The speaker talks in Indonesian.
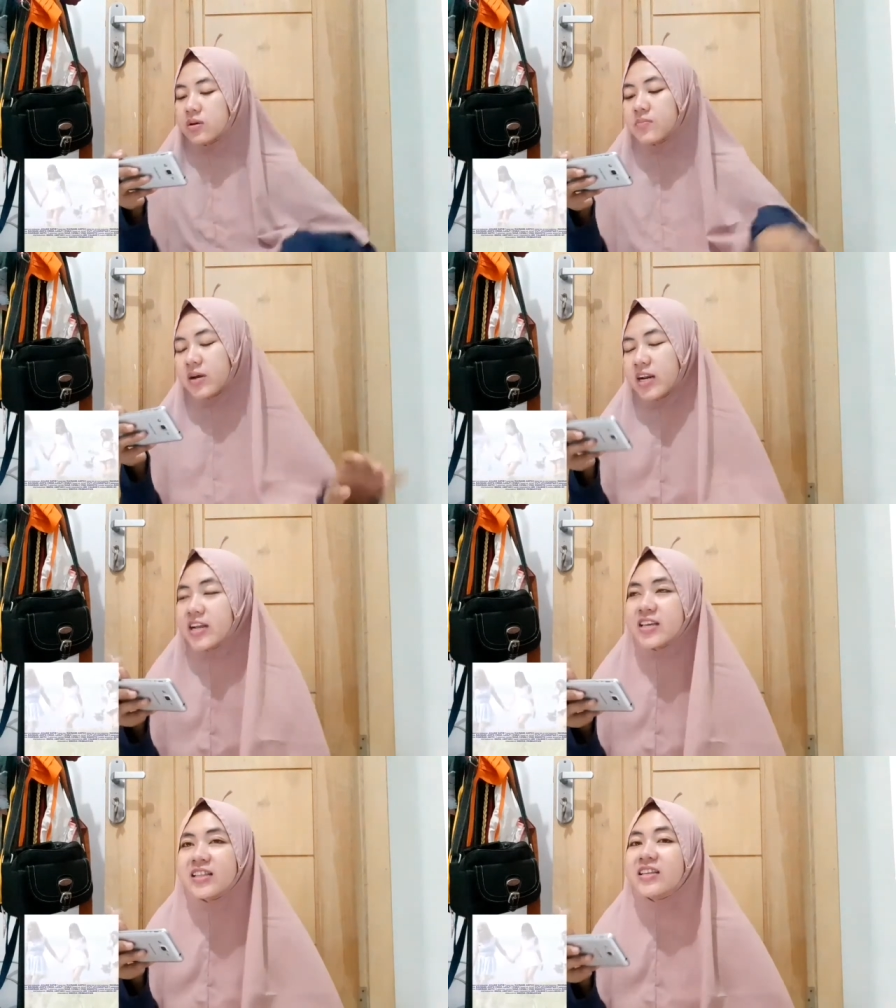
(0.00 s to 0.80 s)

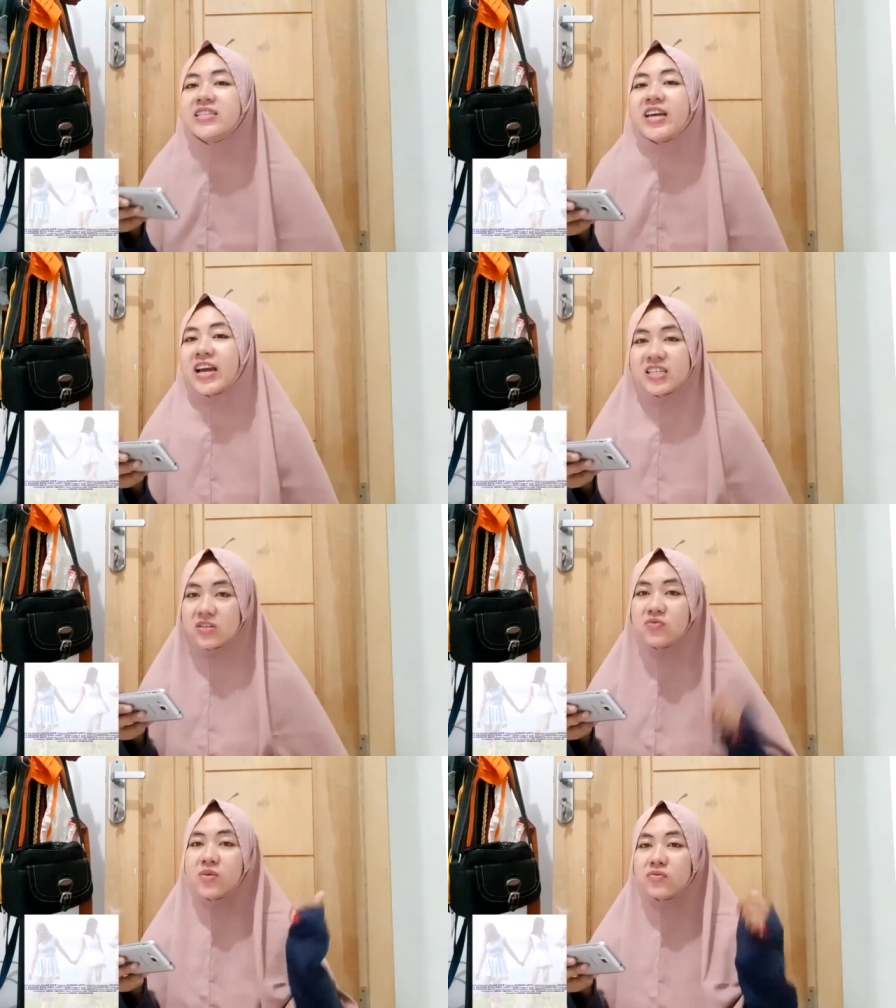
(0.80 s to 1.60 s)
kemarin aja
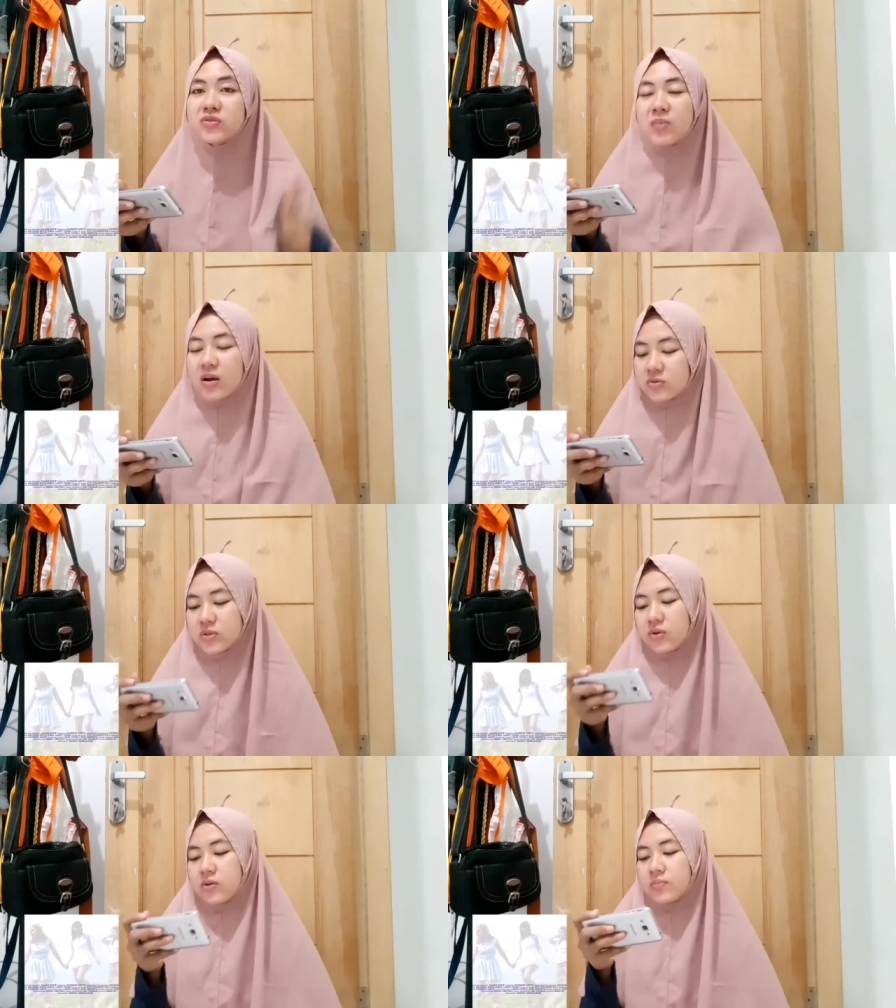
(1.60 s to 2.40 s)
TGX itu
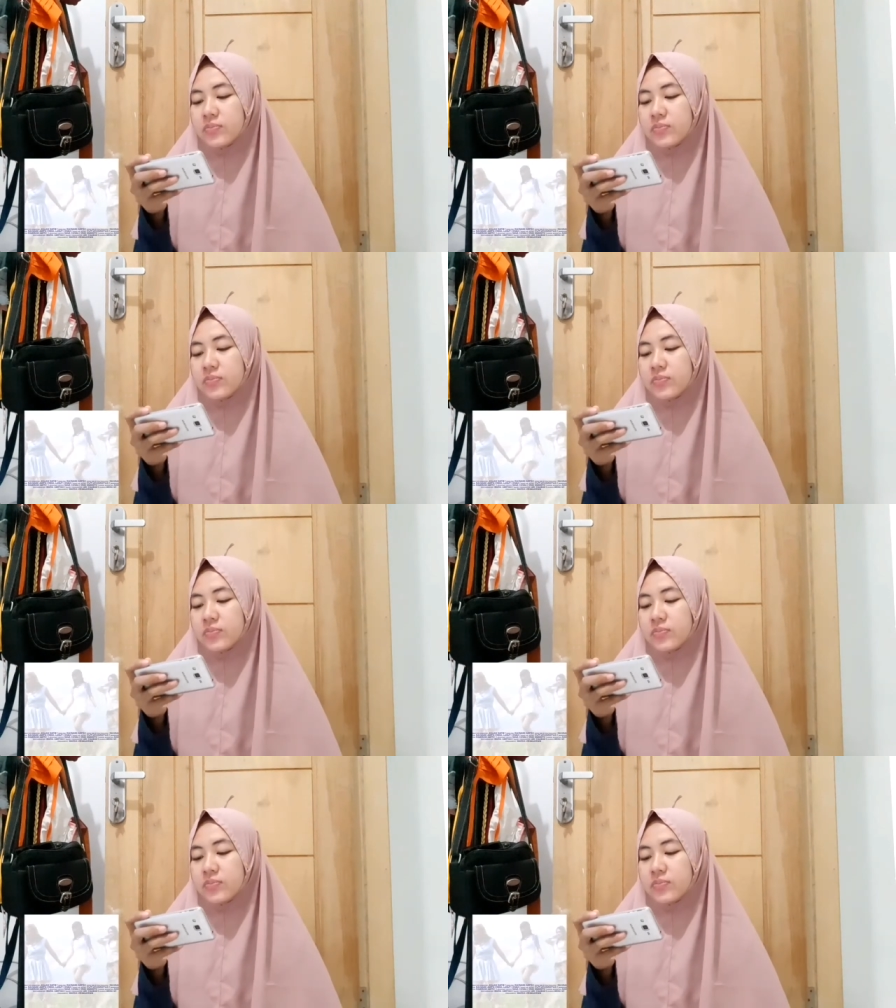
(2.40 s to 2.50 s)
bagus-bagus loh